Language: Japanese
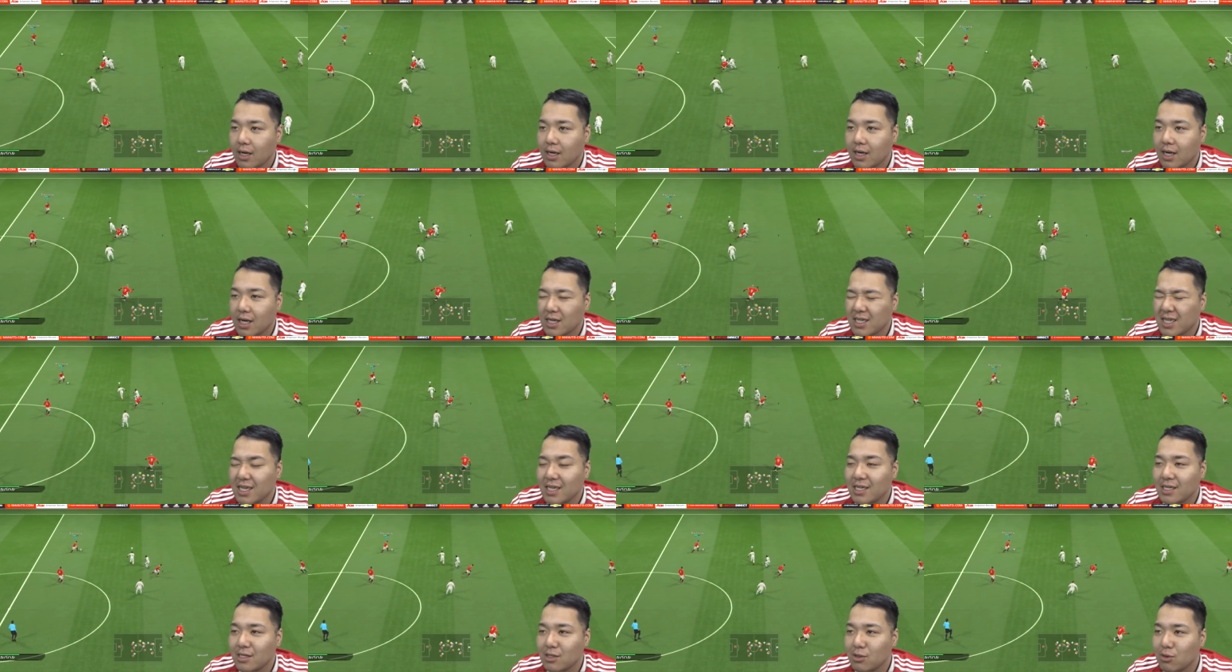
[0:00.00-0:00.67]
駆
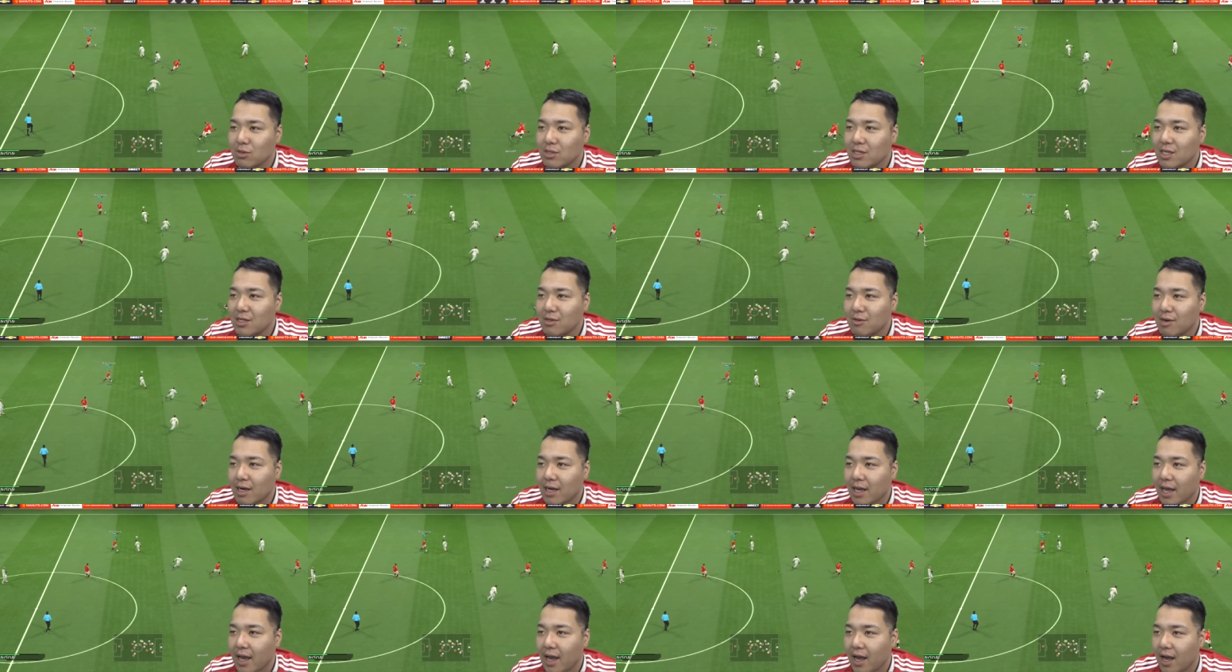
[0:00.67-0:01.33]
け引きに乗ってくる
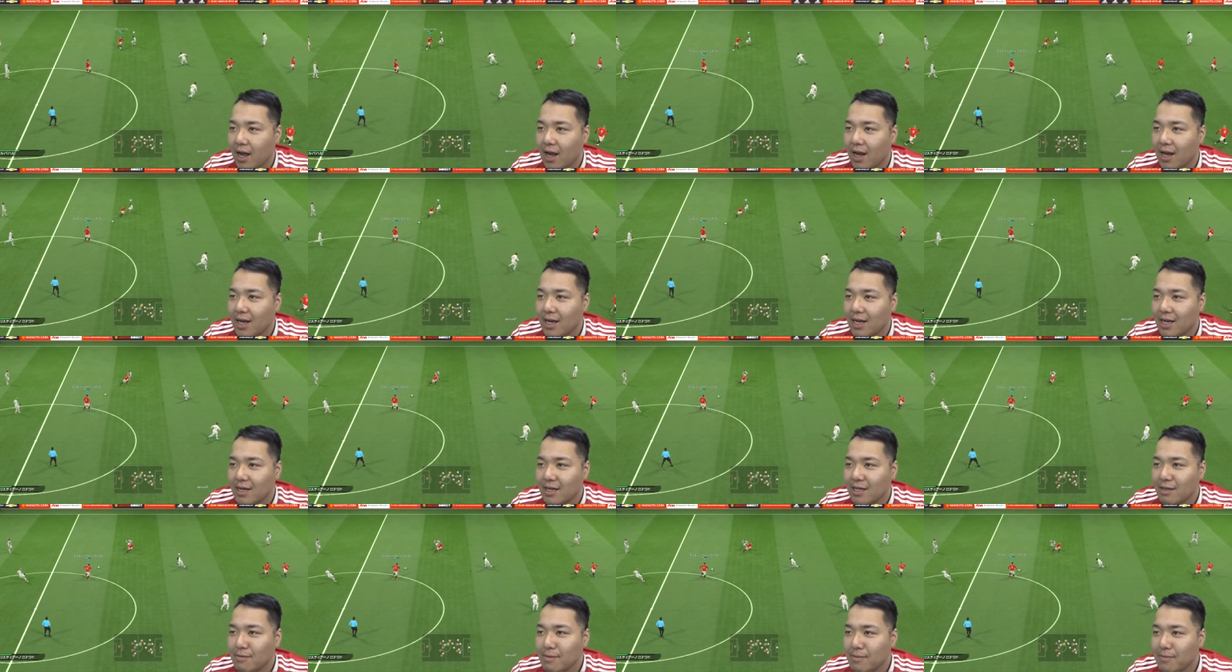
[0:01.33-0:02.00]
わけ。
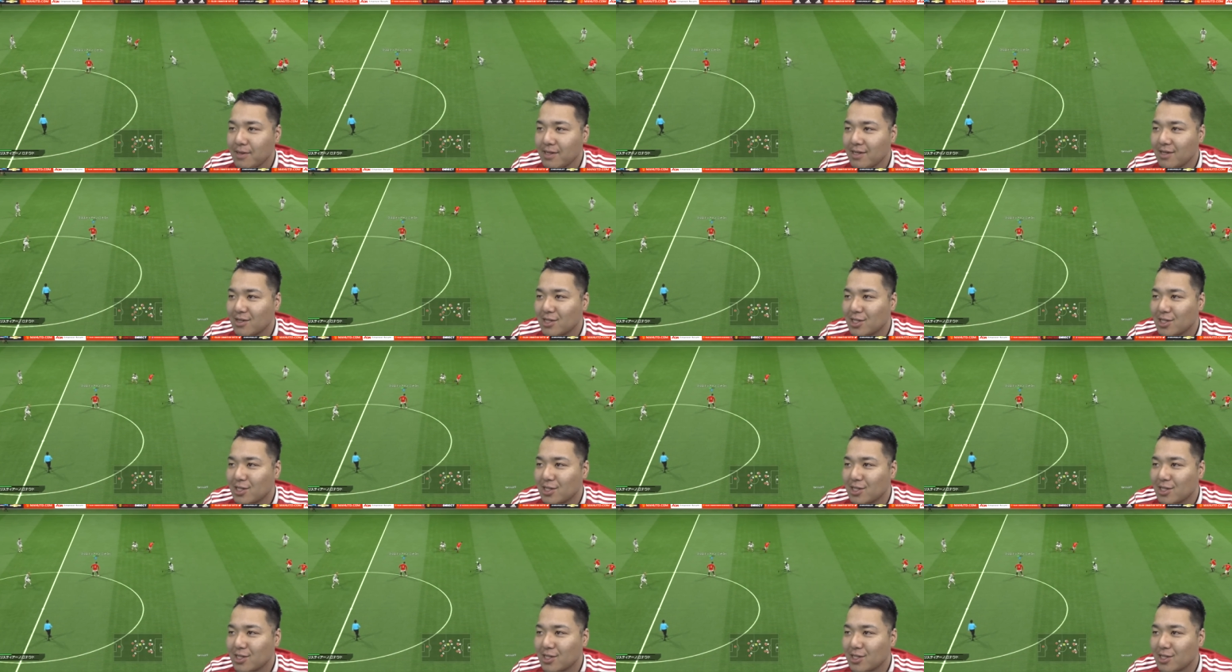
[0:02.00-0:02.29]
今まで